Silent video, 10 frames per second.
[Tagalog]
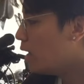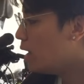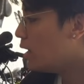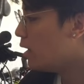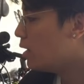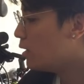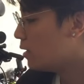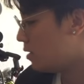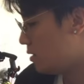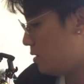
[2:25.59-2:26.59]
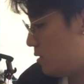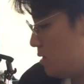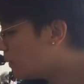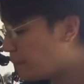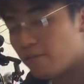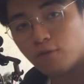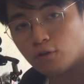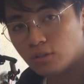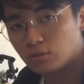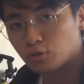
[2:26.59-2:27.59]
Uh, ah, doon sa
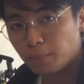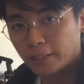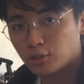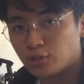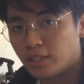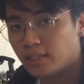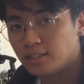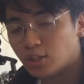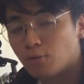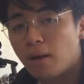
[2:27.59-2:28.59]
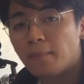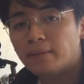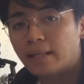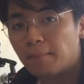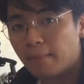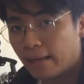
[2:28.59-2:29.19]
pivot ng suspension niya, hindi siya gumamit ng